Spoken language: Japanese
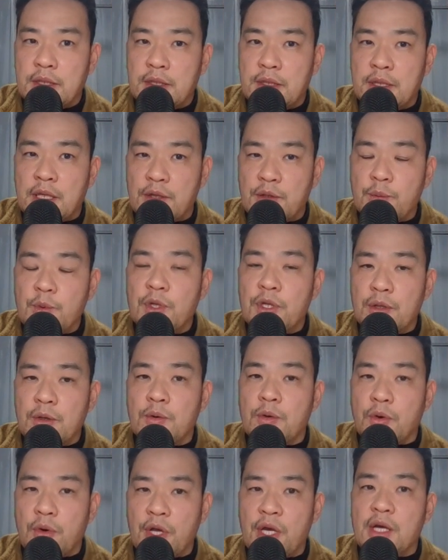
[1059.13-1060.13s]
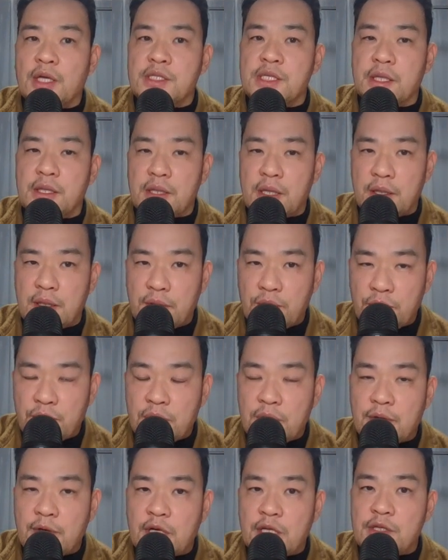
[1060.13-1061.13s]
何でも言うけどこれが絶対だと
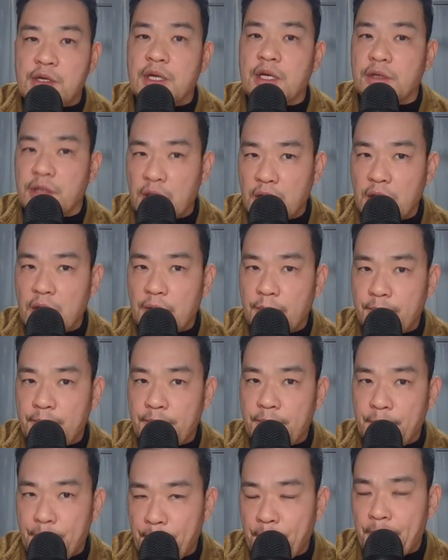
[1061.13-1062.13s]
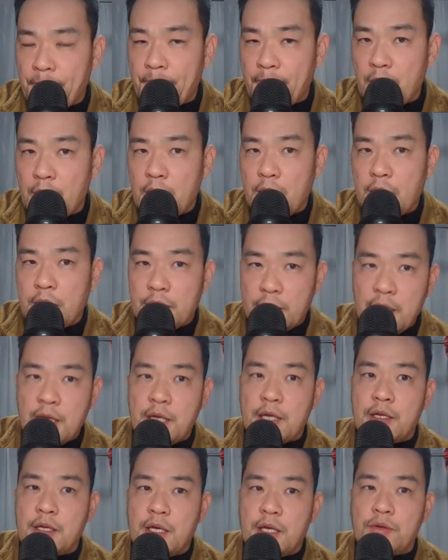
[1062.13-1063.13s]
言ってるわけではなくてね。うん、
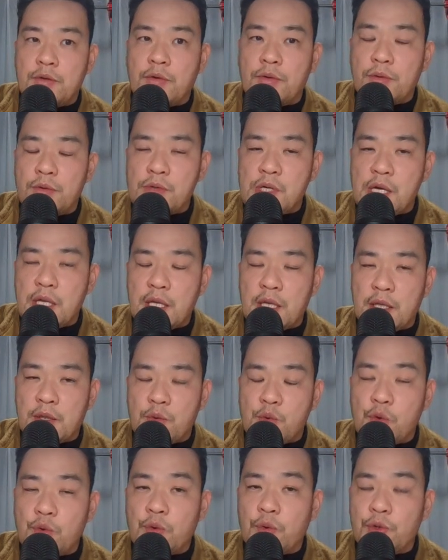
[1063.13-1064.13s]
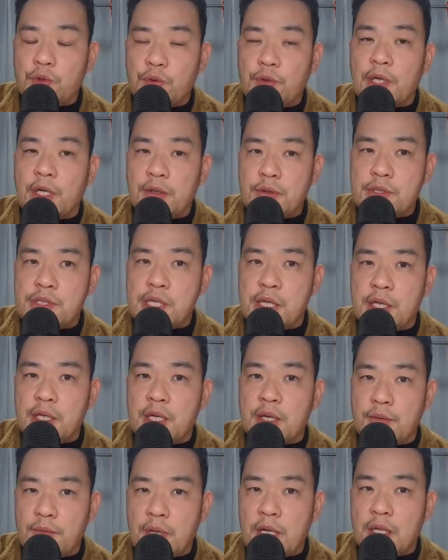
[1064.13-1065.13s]
で、えっと、このカナダ合同協会の宣
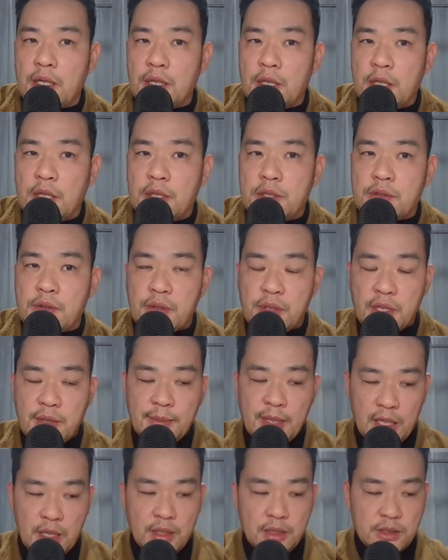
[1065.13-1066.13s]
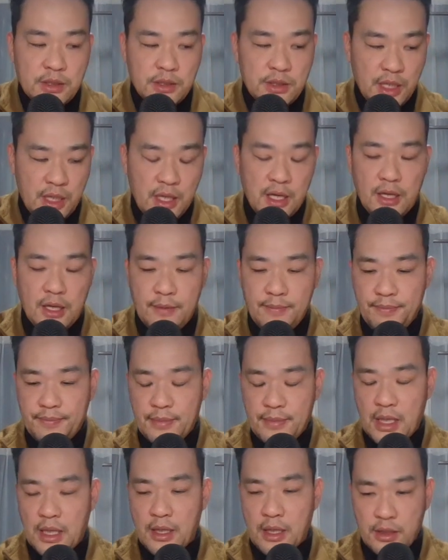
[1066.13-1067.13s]
言はその今じゃあ
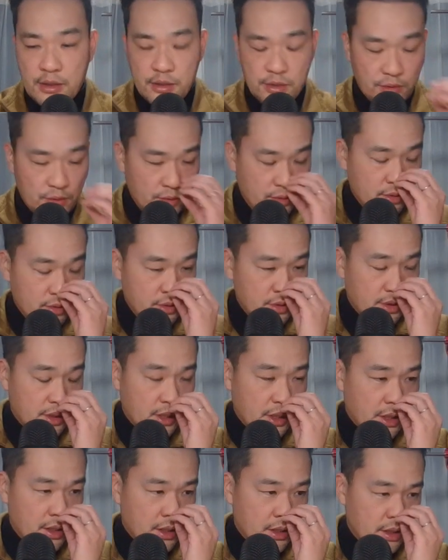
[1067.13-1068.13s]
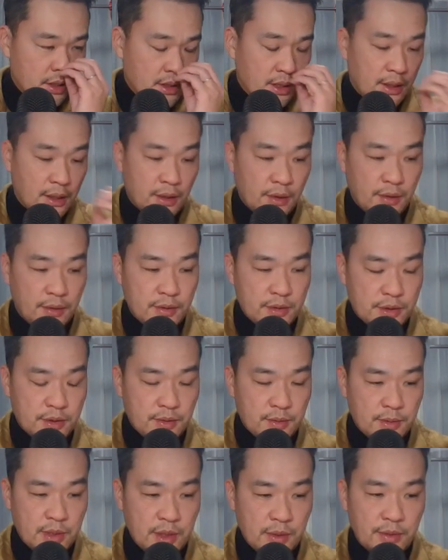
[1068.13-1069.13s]
えー、ちょっと、えー、はななんだろう
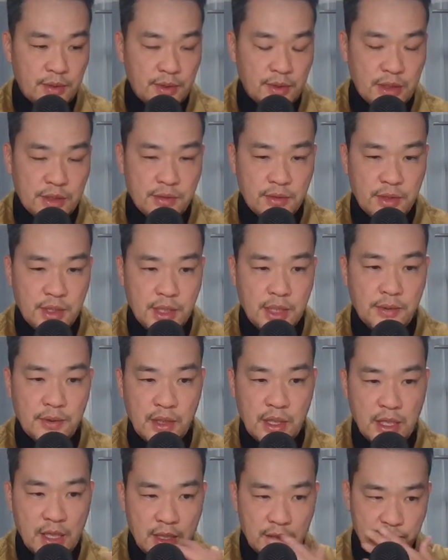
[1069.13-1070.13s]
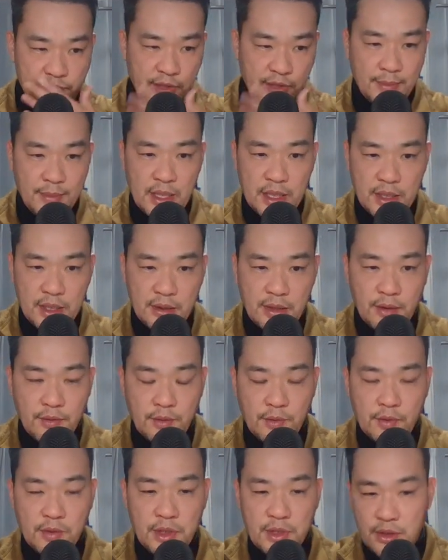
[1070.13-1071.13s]
そう日本ではその議論が二回りぐらい
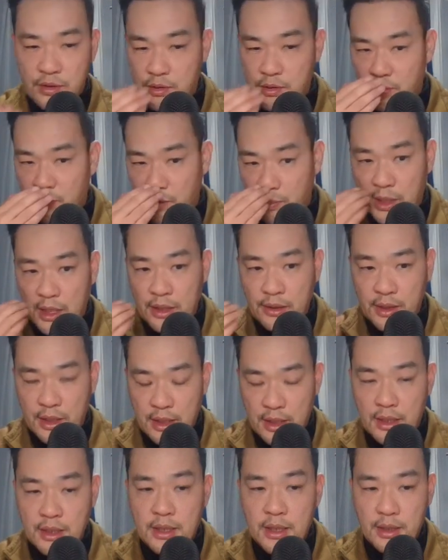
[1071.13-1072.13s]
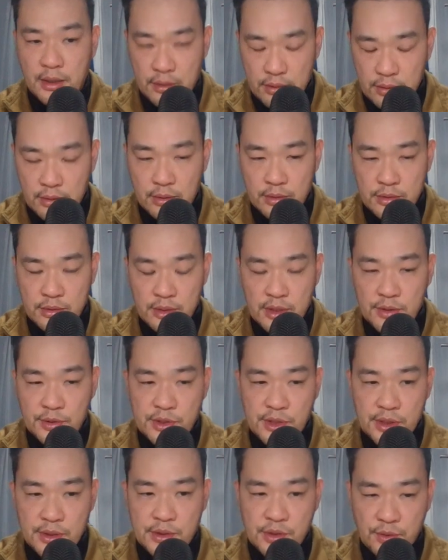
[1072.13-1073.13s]
遅れてるところもあるからあれだけどその女
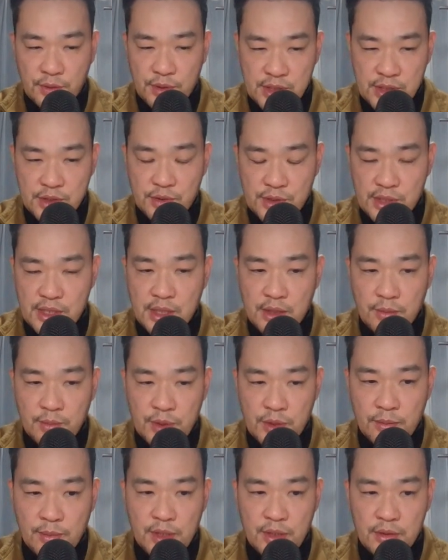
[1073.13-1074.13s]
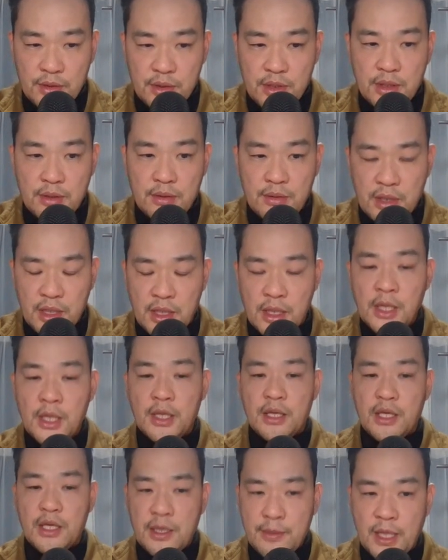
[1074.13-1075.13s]
女性を認めるっていうのが
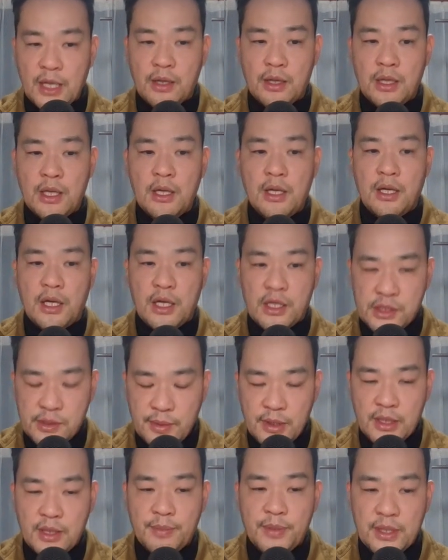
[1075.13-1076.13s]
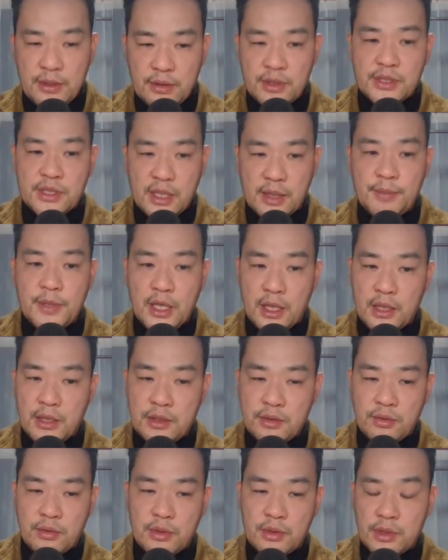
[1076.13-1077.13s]
今初めてびっくりしたみたいな
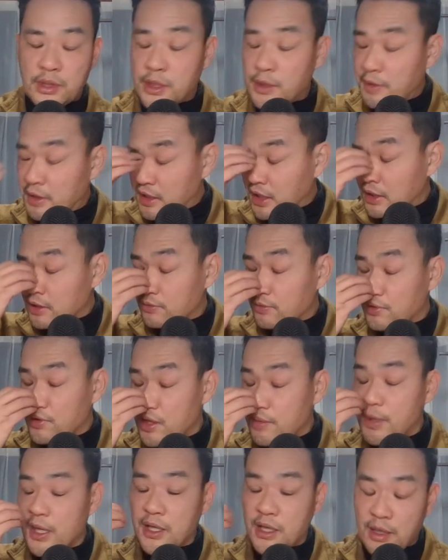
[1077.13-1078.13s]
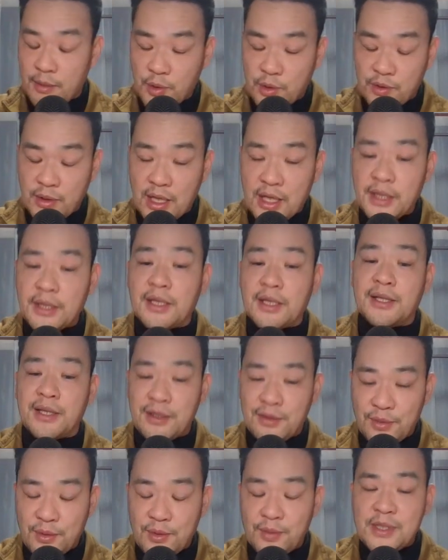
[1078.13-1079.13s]
人には何と言えばいいか僕分かんないんだ
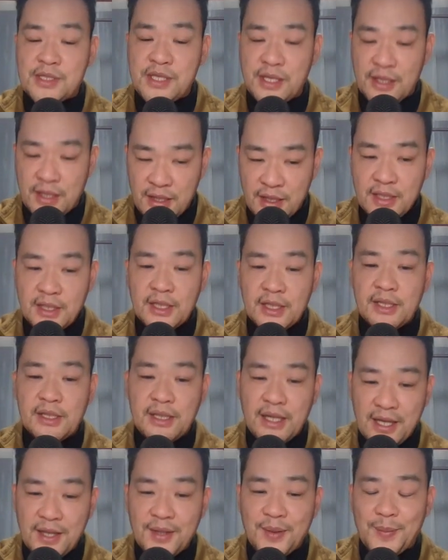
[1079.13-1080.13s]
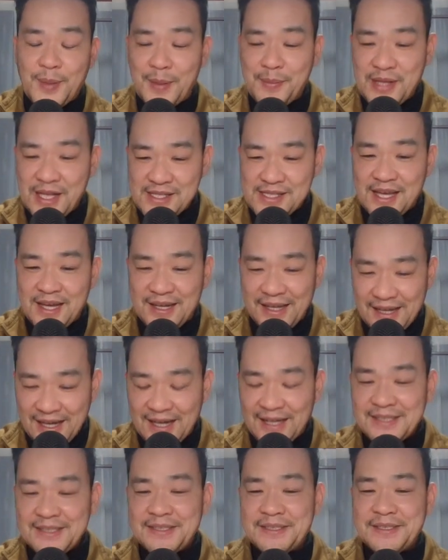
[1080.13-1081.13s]
けどごめんなさいねだけどまあ皆さん
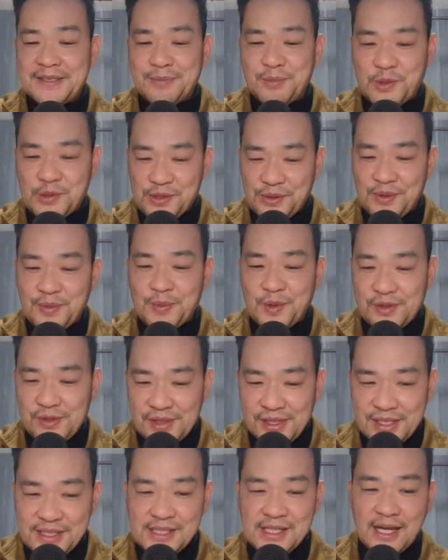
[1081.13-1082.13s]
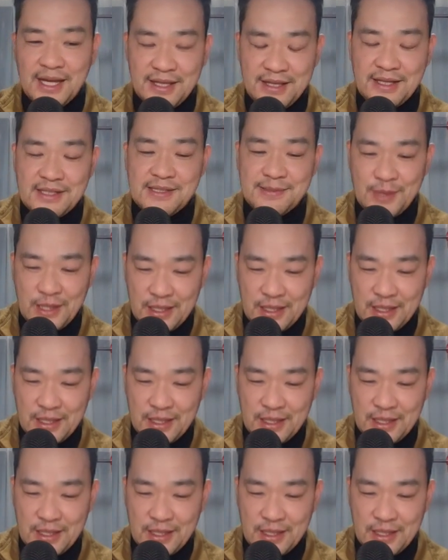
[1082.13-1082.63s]
がもうちょっと僕に近い立